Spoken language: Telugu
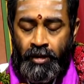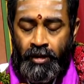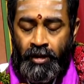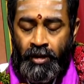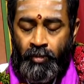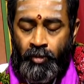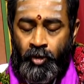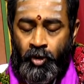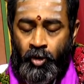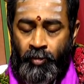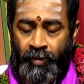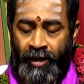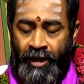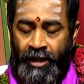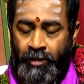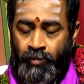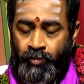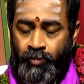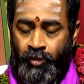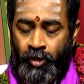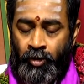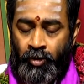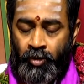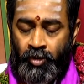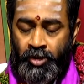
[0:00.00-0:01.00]
నమో
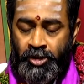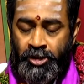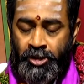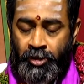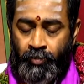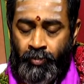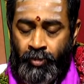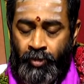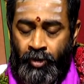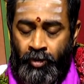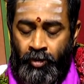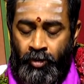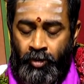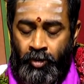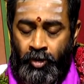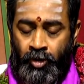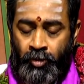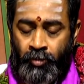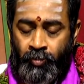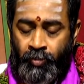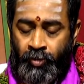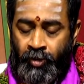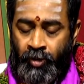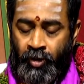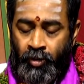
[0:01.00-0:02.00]
మహద్భ్యో ఋషిభ్యో
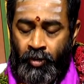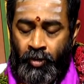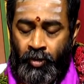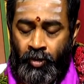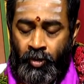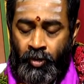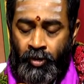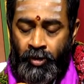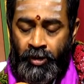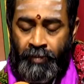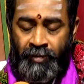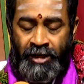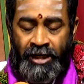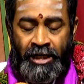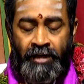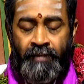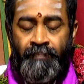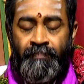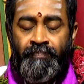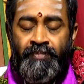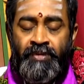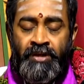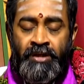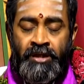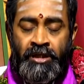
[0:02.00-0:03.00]
గురుభ్యో నమ
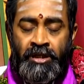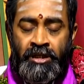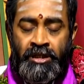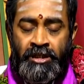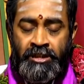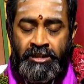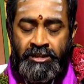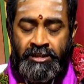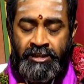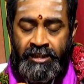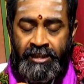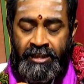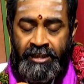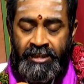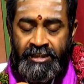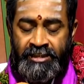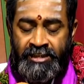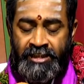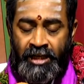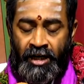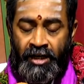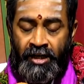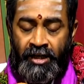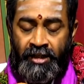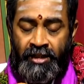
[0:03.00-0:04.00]
శ్రీ
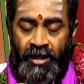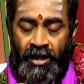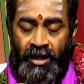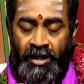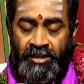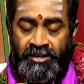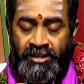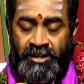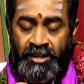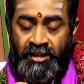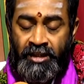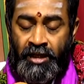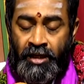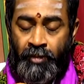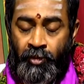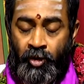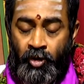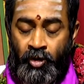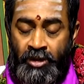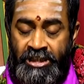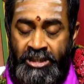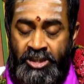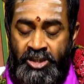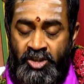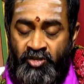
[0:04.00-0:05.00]

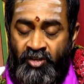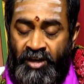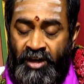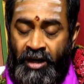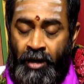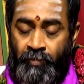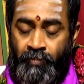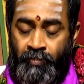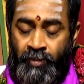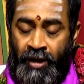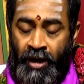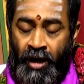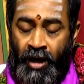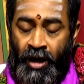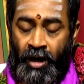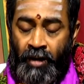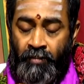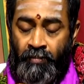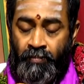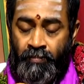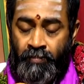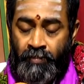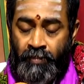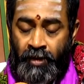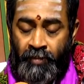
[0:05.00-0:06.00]

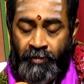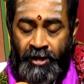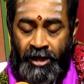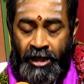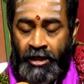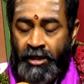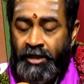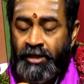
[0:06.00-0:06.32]
శారదాచంద్రమౌళీశ్వరాభ్యాం నమ